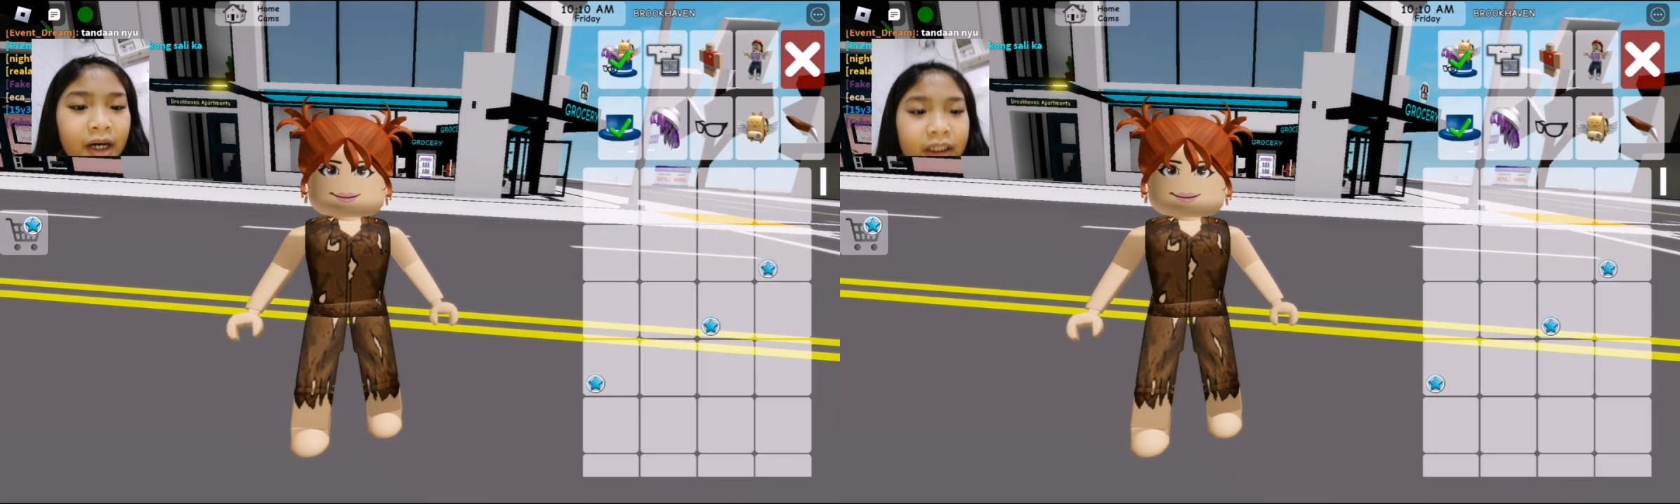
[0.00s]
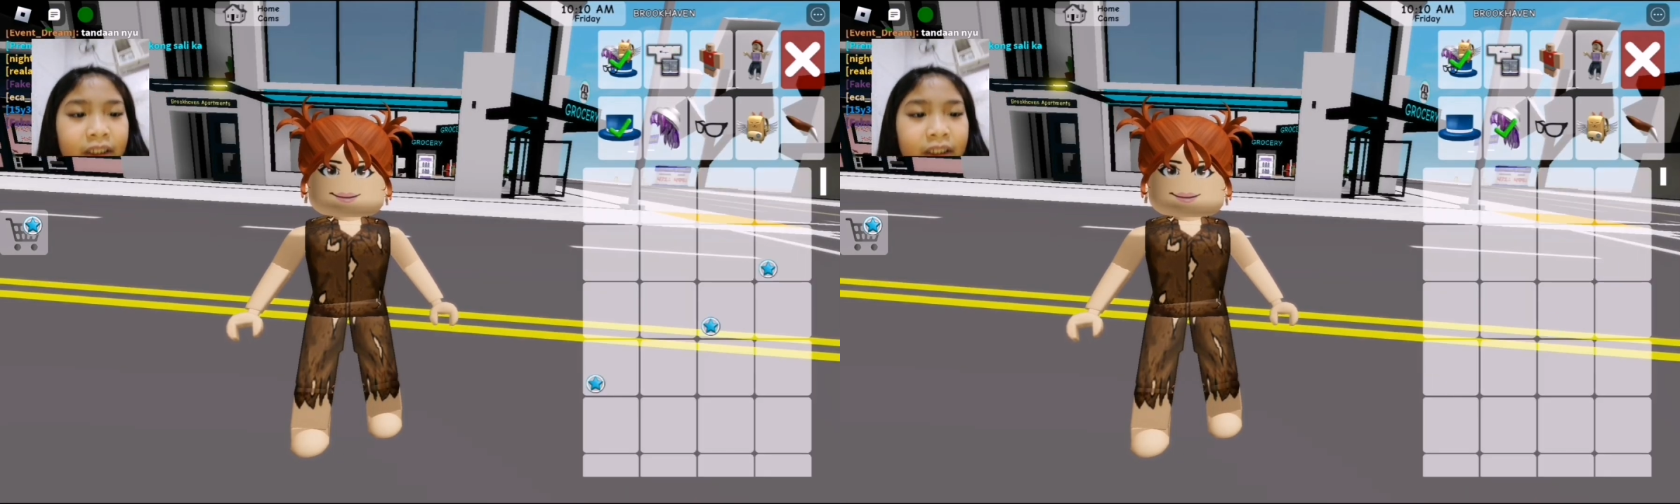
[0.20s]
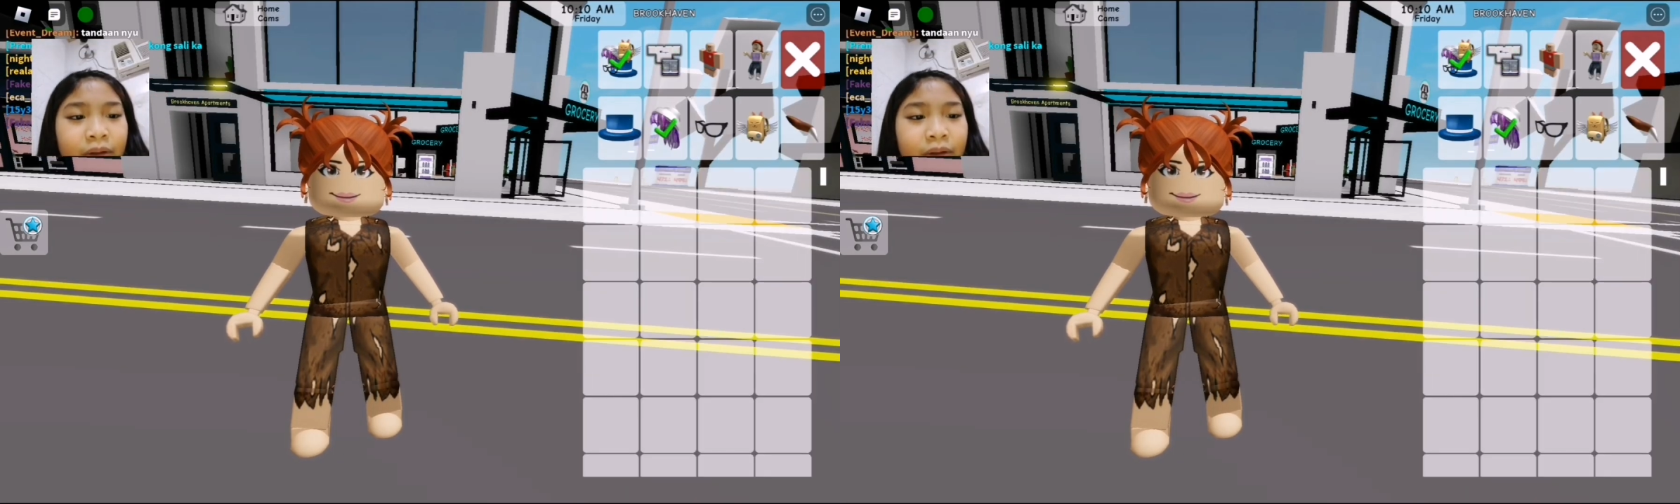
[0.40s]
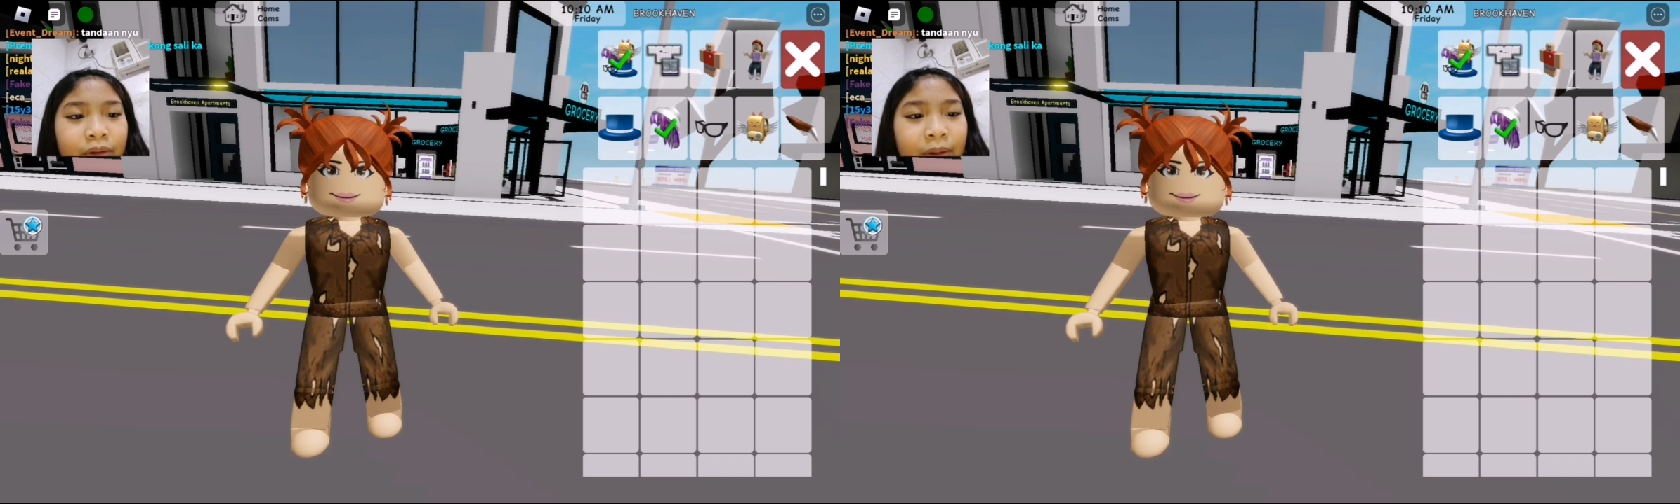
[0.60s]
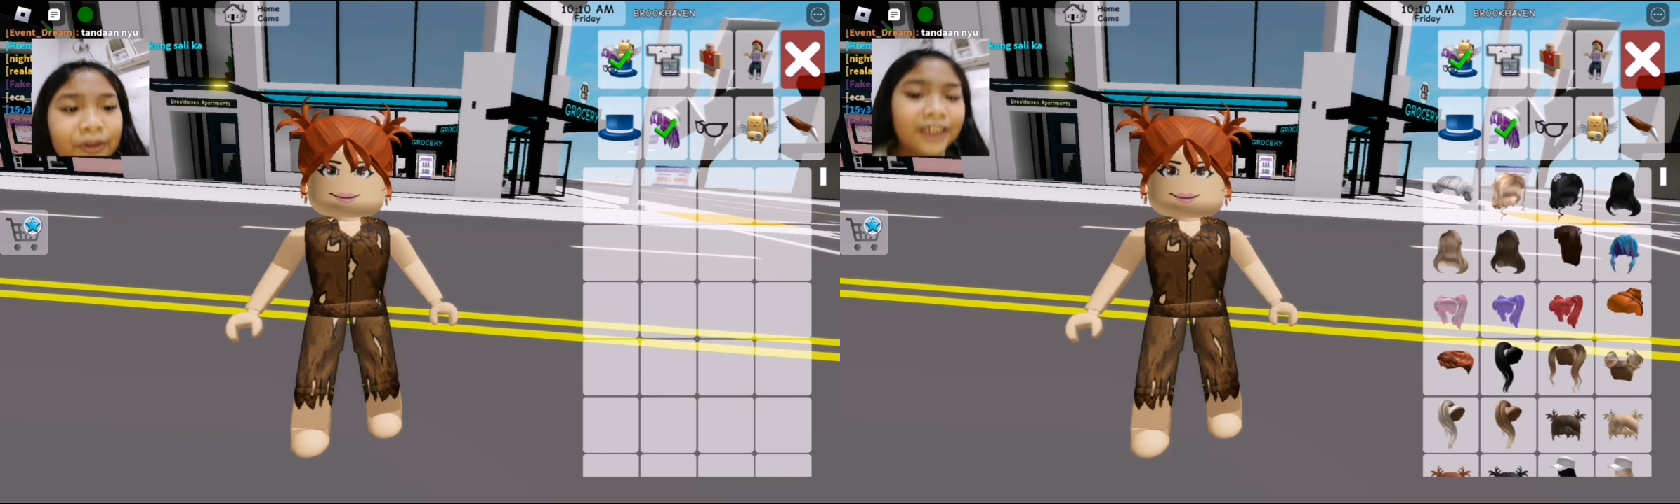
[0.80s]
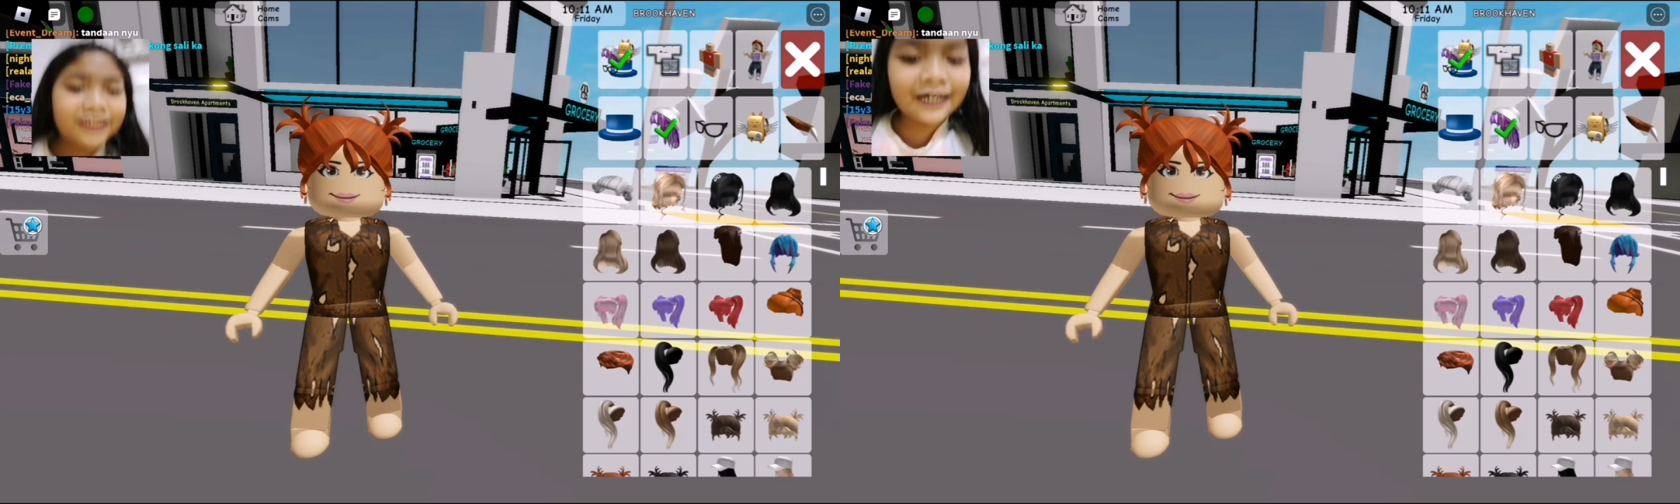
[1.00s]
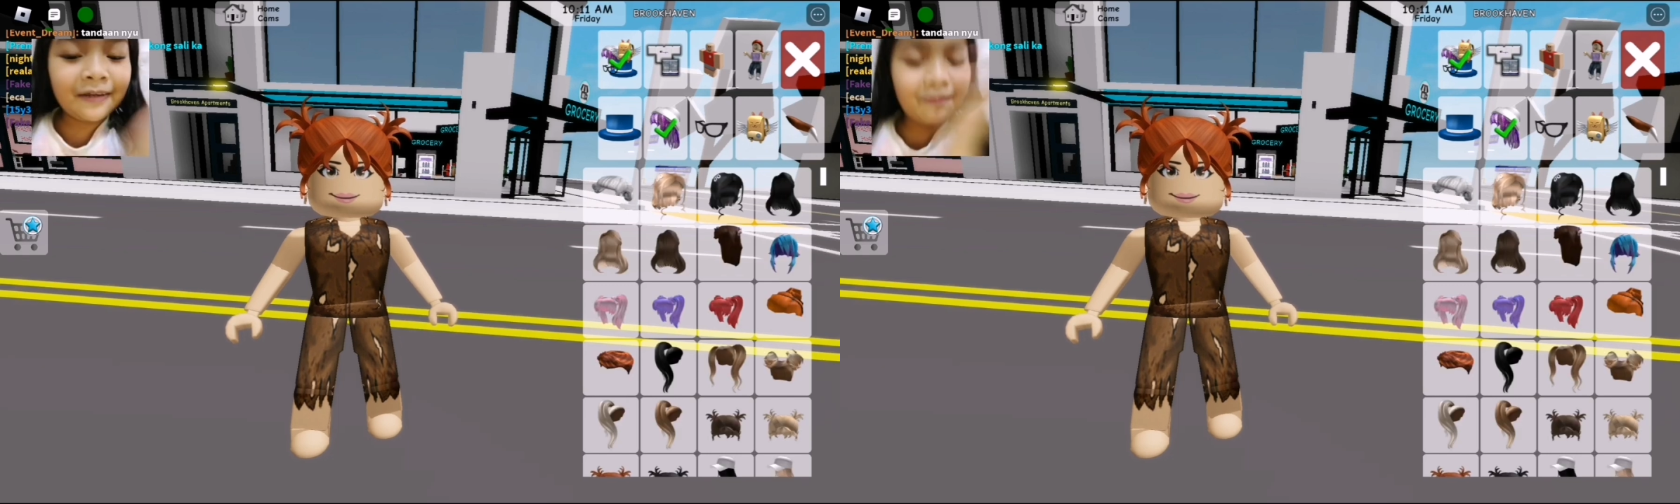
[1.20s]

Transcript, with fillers: Bakit ako napunta dyan?